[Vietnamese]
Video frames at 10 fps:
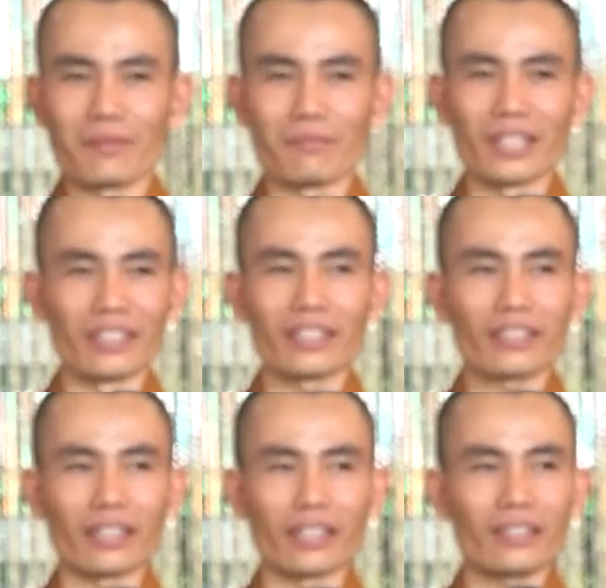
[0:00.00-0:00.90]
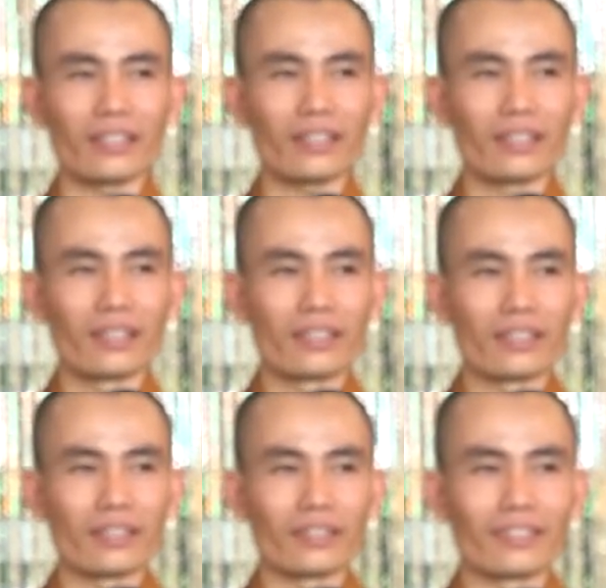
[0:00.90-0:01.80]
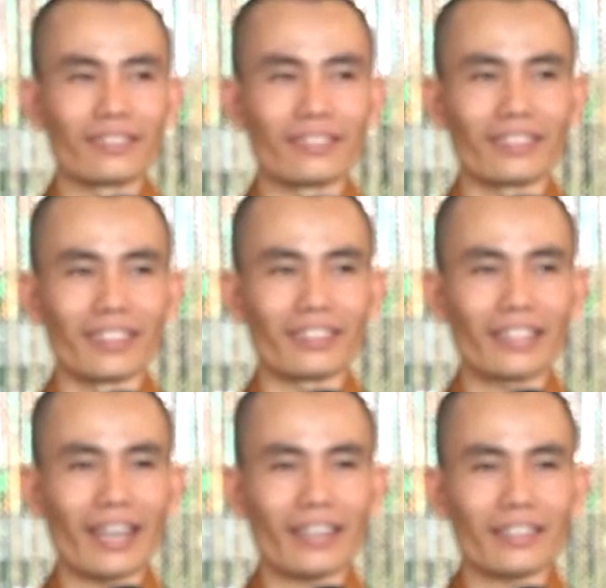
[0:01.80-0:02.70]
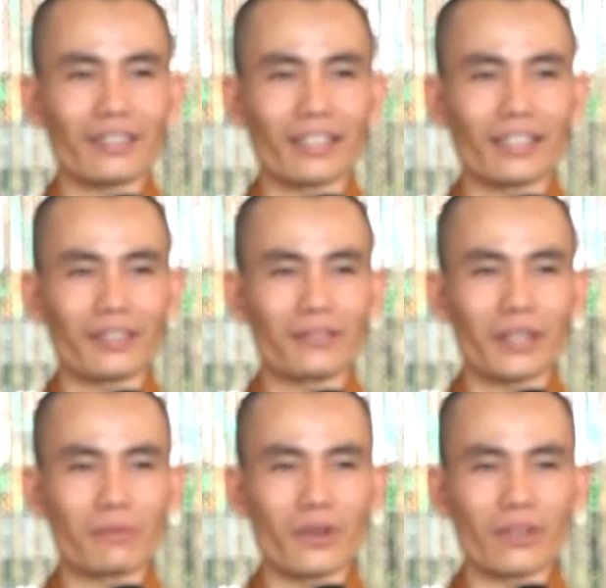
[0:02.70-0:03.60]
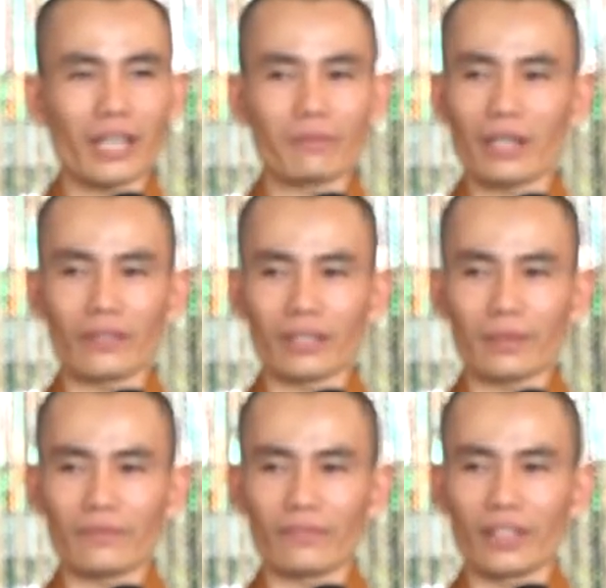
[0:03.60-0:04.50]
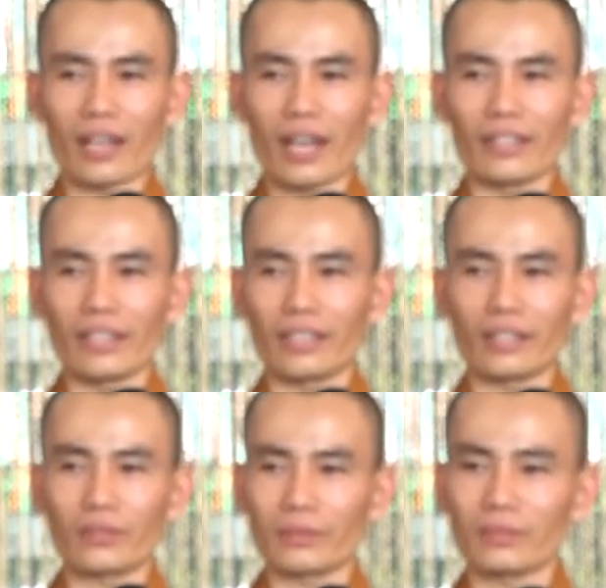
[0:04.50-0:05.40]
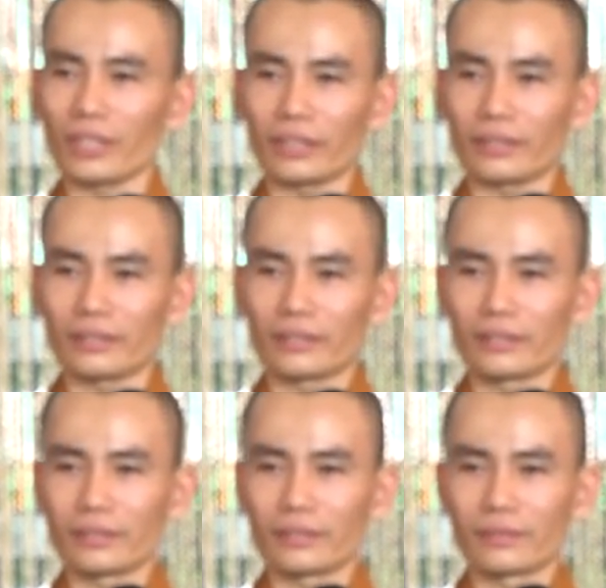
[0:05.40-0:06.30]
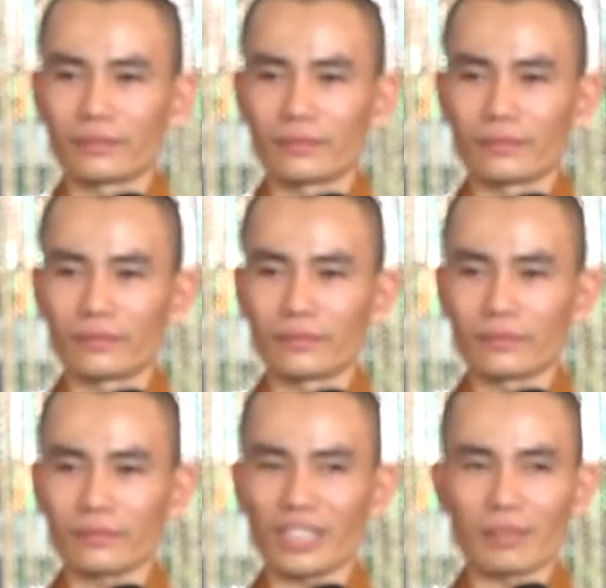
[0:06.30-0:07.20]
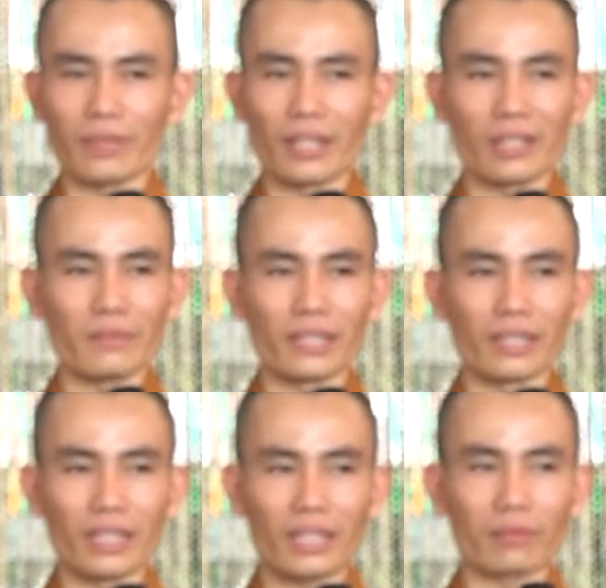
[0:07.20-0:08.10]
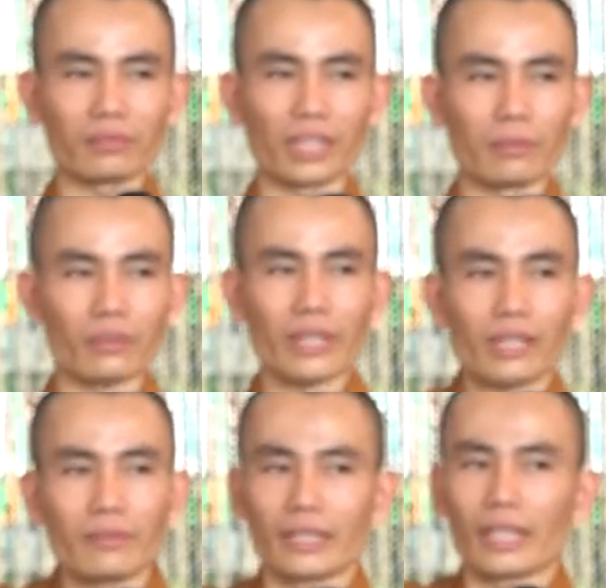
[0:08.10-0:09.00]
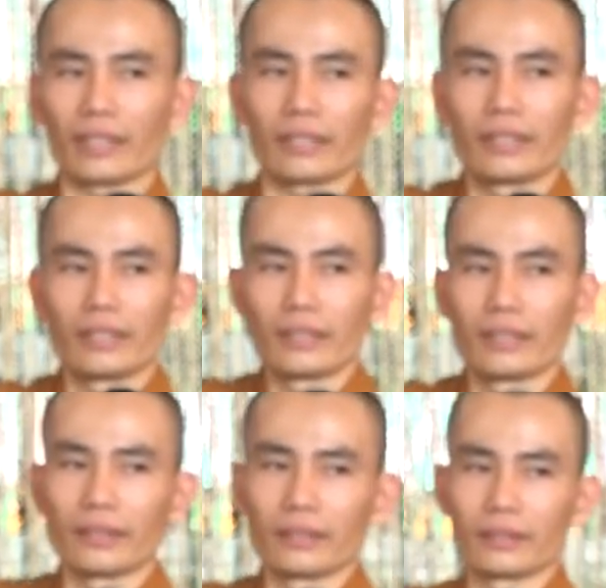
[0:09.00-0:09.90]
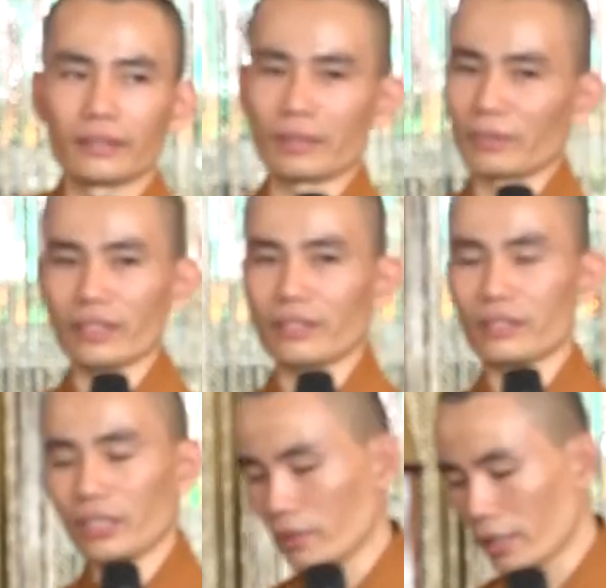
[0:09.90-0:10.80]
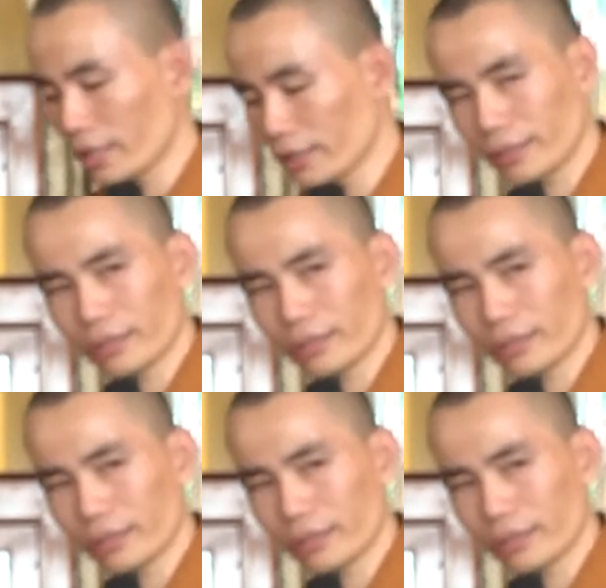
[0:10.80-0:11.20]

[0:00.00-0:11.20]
Mình với khỉ á, chỉ có khác nhau là 0,1-2-3% về ADN cấu trúc thôi. Cho nên mà hễ mình không tỉnh một cái mình dậy là mình chưa tiến hóa hết.